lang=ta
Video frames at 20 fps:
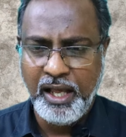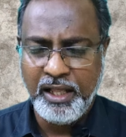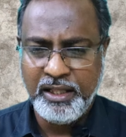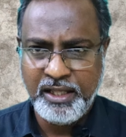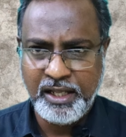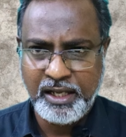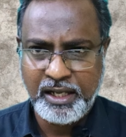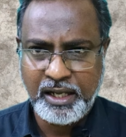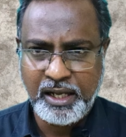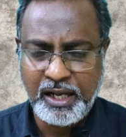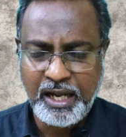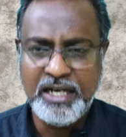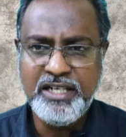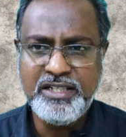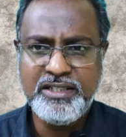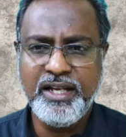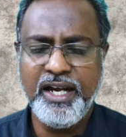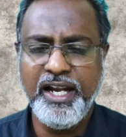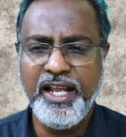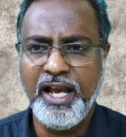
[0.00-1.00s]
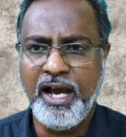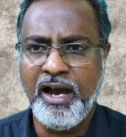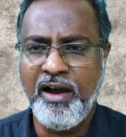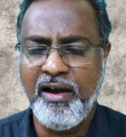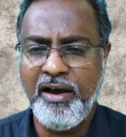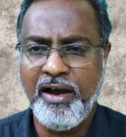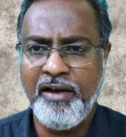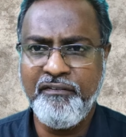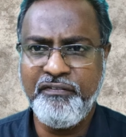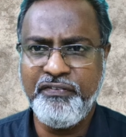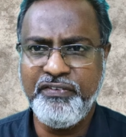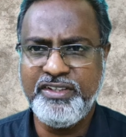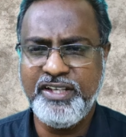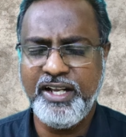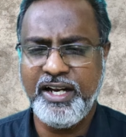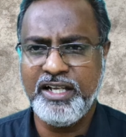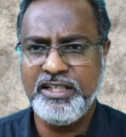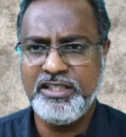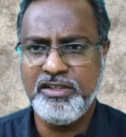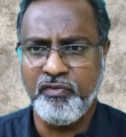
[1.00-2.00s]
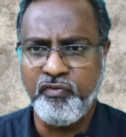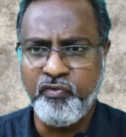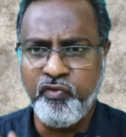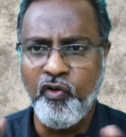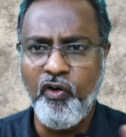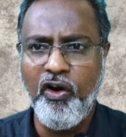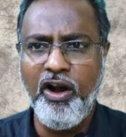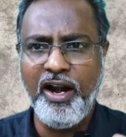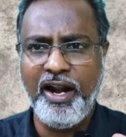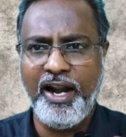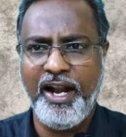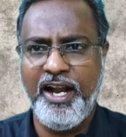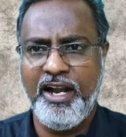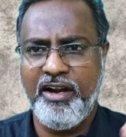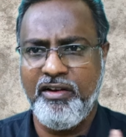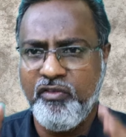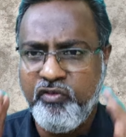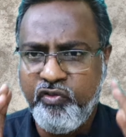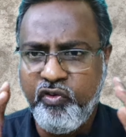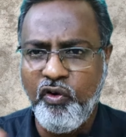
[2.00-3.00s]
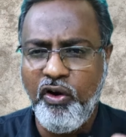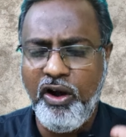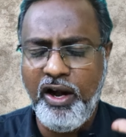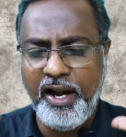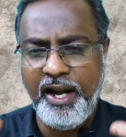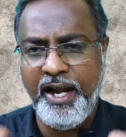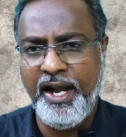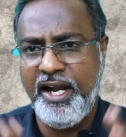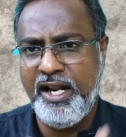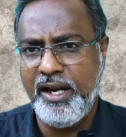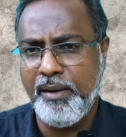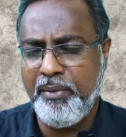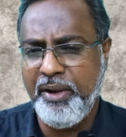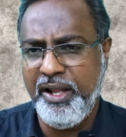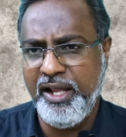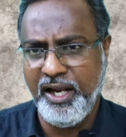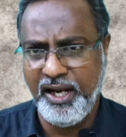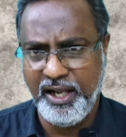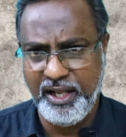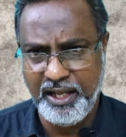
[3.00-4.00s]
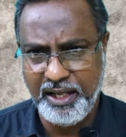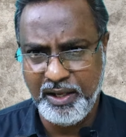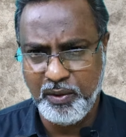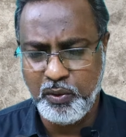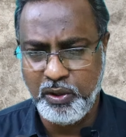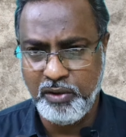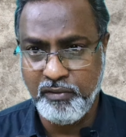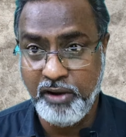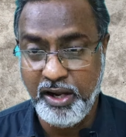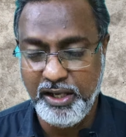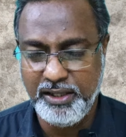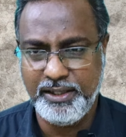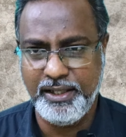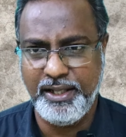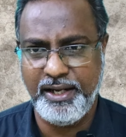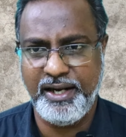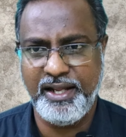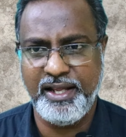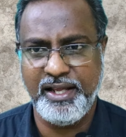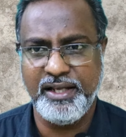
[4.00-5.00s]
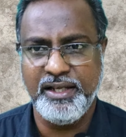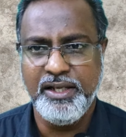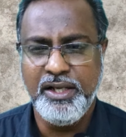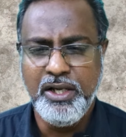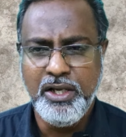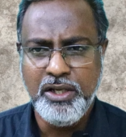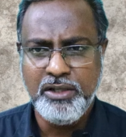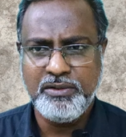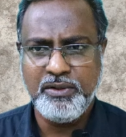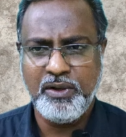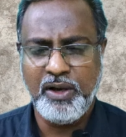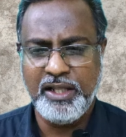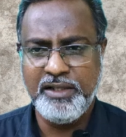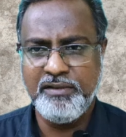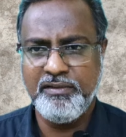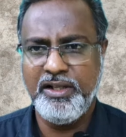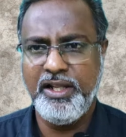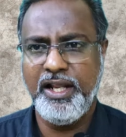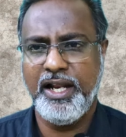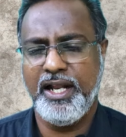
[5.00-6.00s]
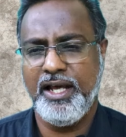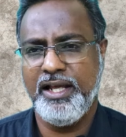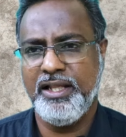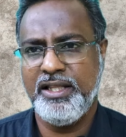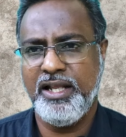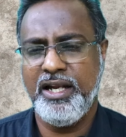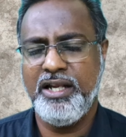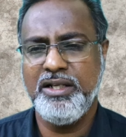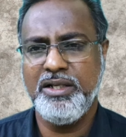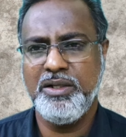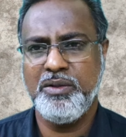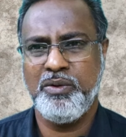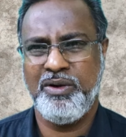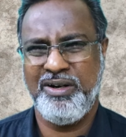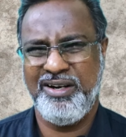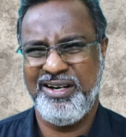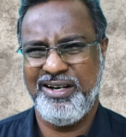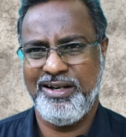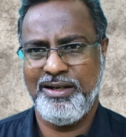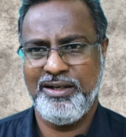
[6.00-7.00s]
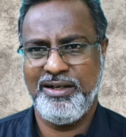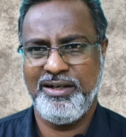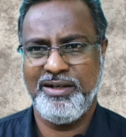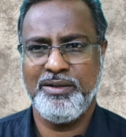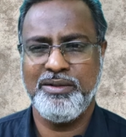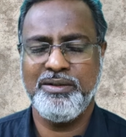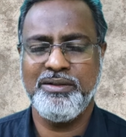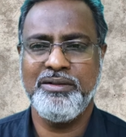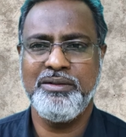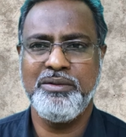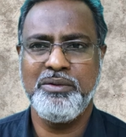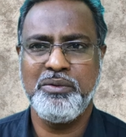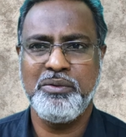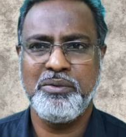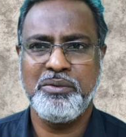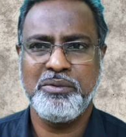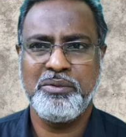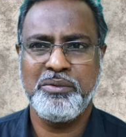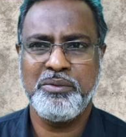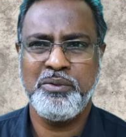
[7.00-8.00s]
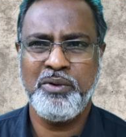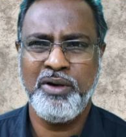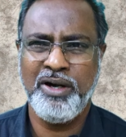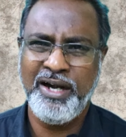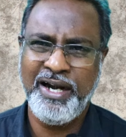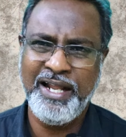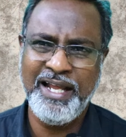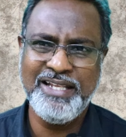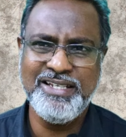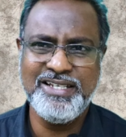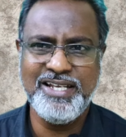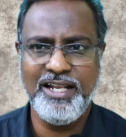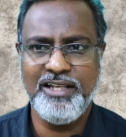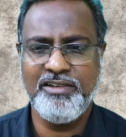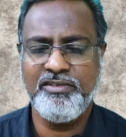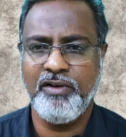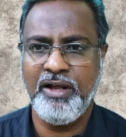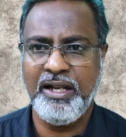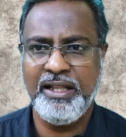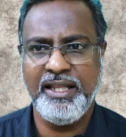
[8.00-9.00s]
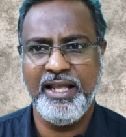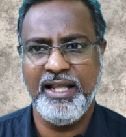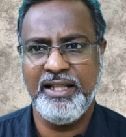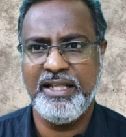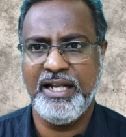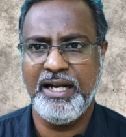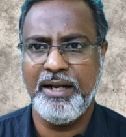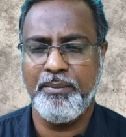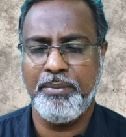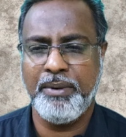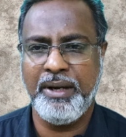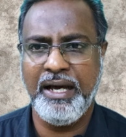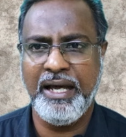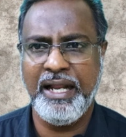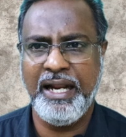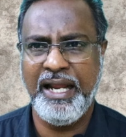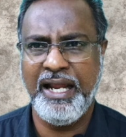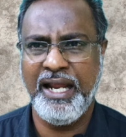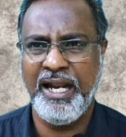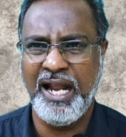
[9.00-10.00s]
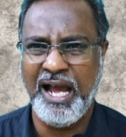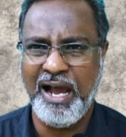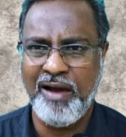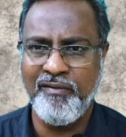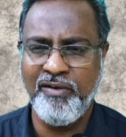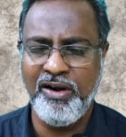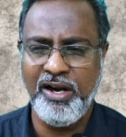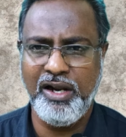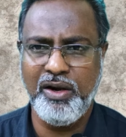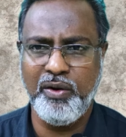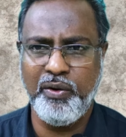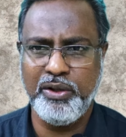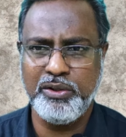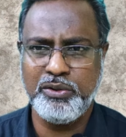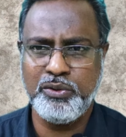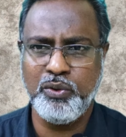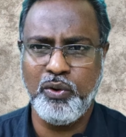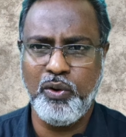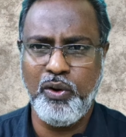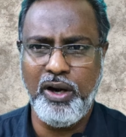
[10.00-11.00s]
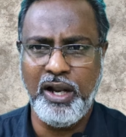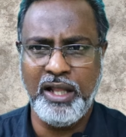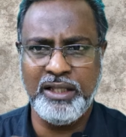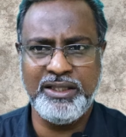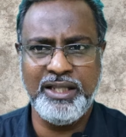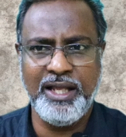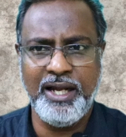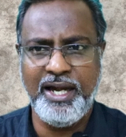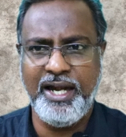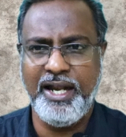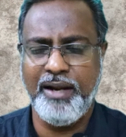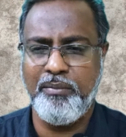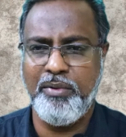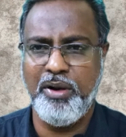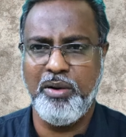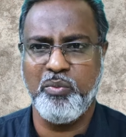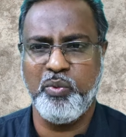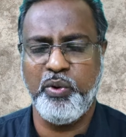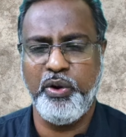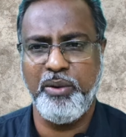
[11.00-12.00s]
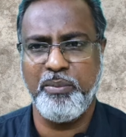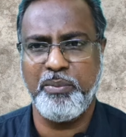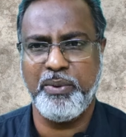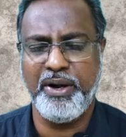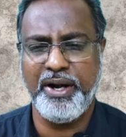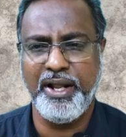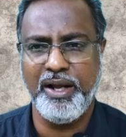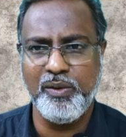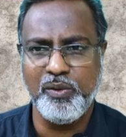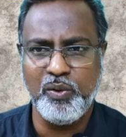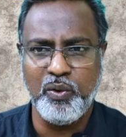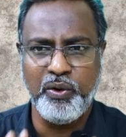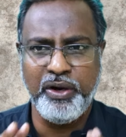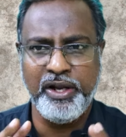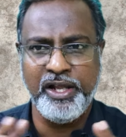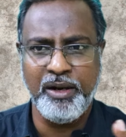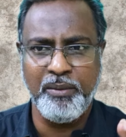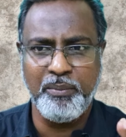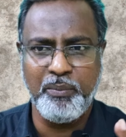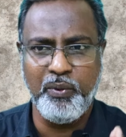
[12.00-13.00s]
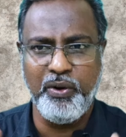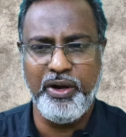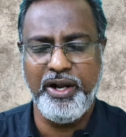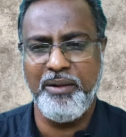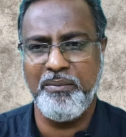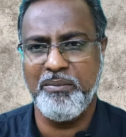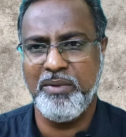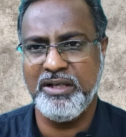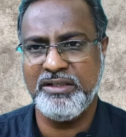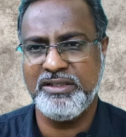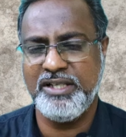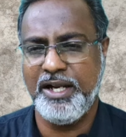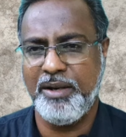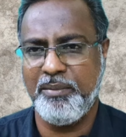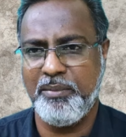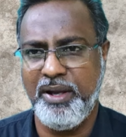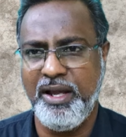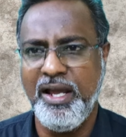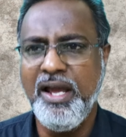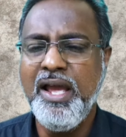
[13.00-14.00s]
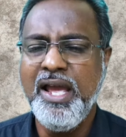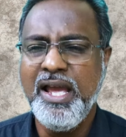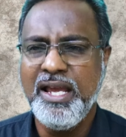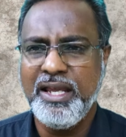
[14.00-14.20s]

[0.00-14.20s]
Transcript: அந்த கன்சர்னிங் ஆஃபீஸர் ஆஸ் த ஃபுல் ரைட் ஃபுல் ரைட் அப்படிங்கிற ஒரு வார்த்தை இருக்குது ஸோ அது வந்து எனக்கு தெரிஞ்சு ஒரு ஒரு டேஞ்சரஸ் வார்த்தையாக தான் நான் பார்க்குறேன் ஏன்னா அவருக்குடைய சோல் அத்தாரிட்டி அப்படின்னு முடிவு பண்ணிட்டாங்க உங்களுடைய ரிப்போர்ட்டிங் பாஸ் தான் இனிமேல்